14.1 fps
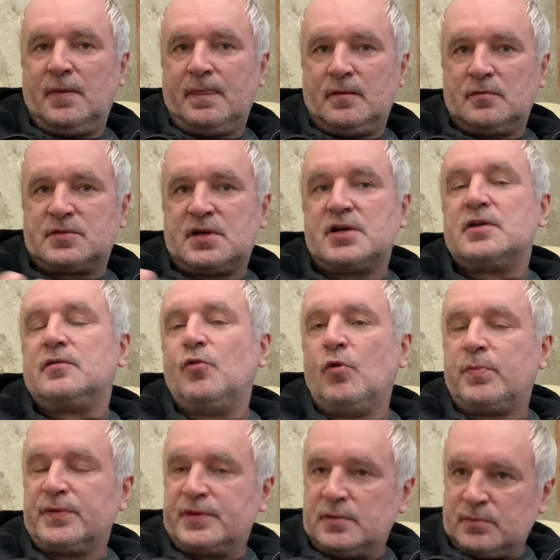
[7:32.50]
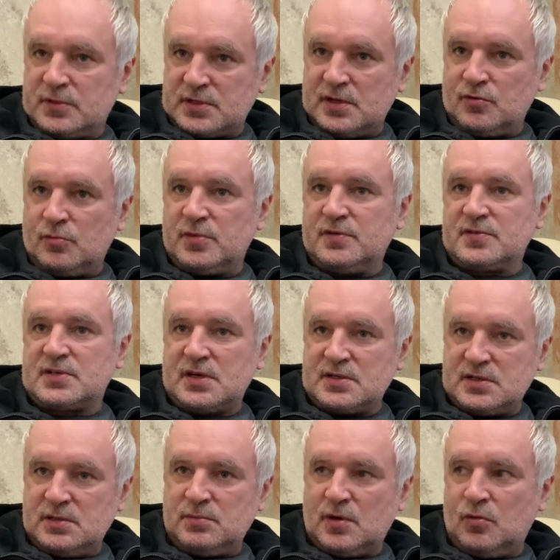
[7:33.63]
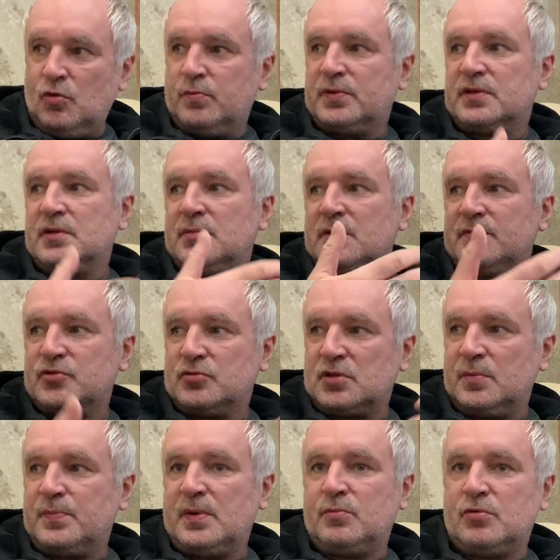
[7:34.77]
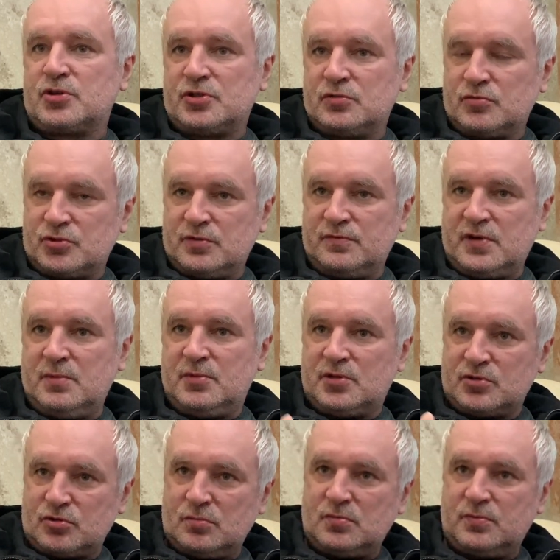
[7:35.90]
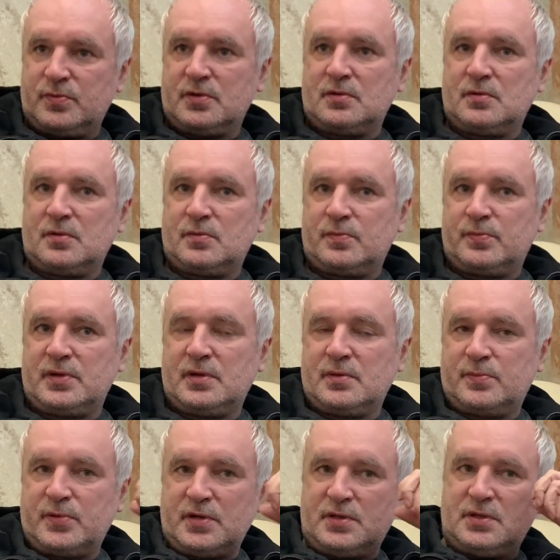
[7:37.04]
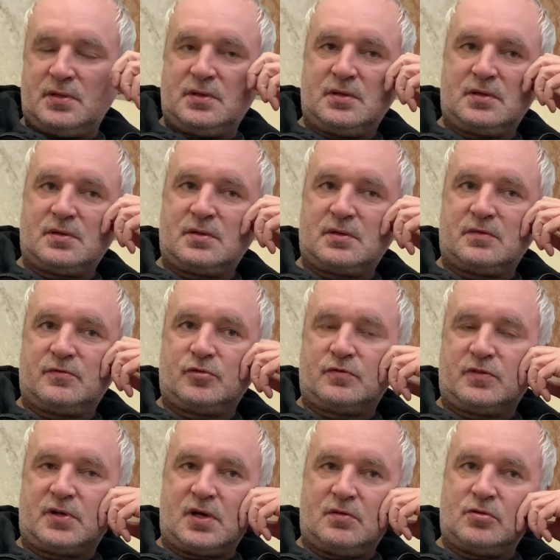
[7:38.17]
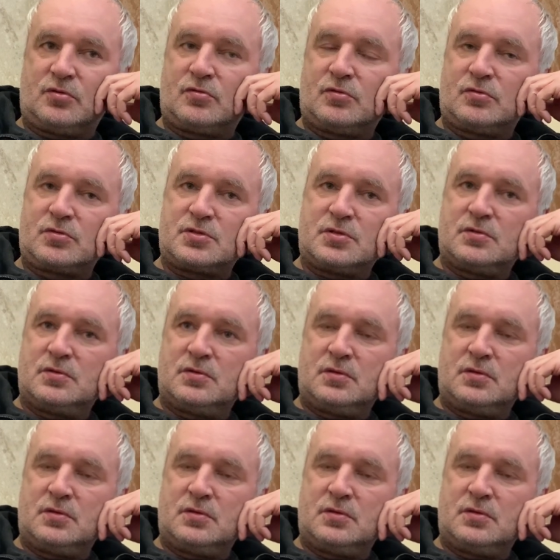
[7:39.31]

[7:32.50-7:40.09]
ну, сказать, опытным назовем, не возрастным, а опытным, им все-таки побольше нужно времени, чтобы при, прийти э, вот в игровой тонус.